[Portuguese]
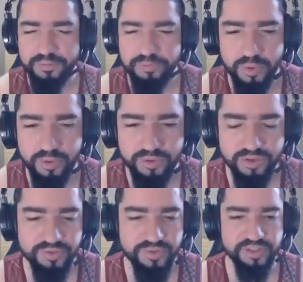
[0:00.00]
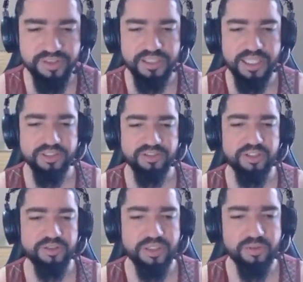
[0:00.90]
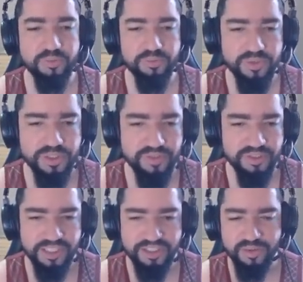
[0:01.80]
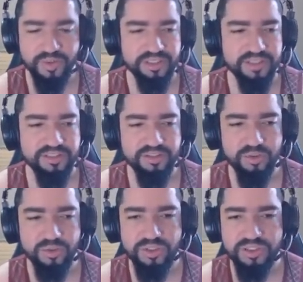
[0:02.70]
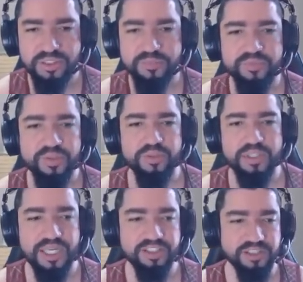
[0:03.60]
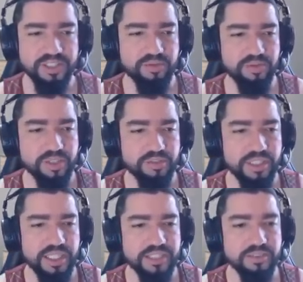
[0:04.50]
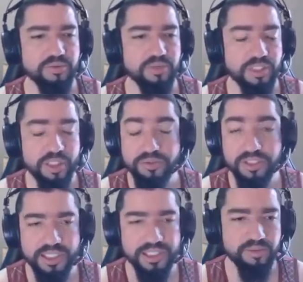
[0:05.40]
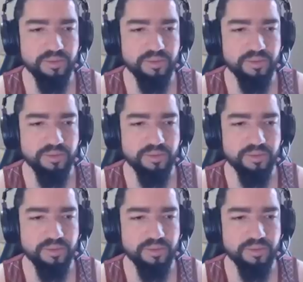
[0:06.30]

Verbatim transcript: e pouco de velocidade, então ele tá com muita velocidade, é 412 Cara, já tentou cautelar aqui o cauterar no né,